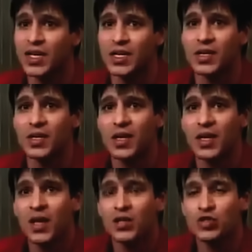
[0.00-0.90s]
लेकिन
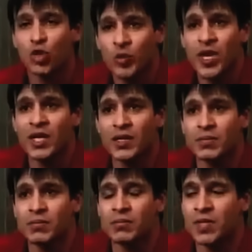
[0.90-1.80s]
सोमी
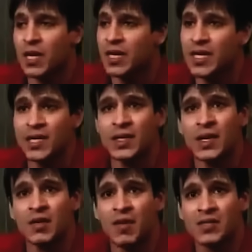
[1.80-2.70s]
अली मेरा लेना
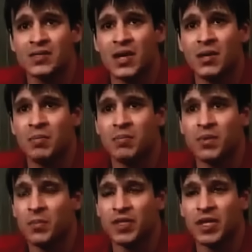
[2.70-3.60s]
देना ना वास्ता
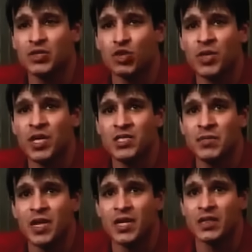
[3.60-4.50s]
पता नहीं सोमी अली
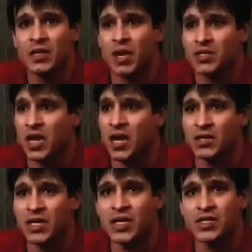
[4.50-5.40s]
से मेरी कितनी बार
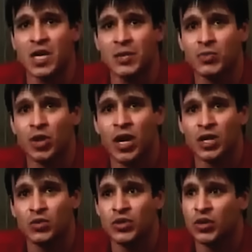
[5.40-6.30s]
चार गिन के चार बार
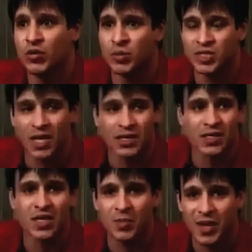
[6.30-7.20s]
मुलाकात हुई होगी वो भी
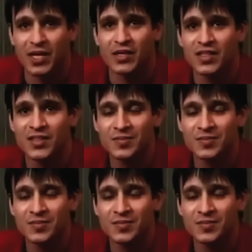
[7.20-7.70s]
सात आठ साल पहले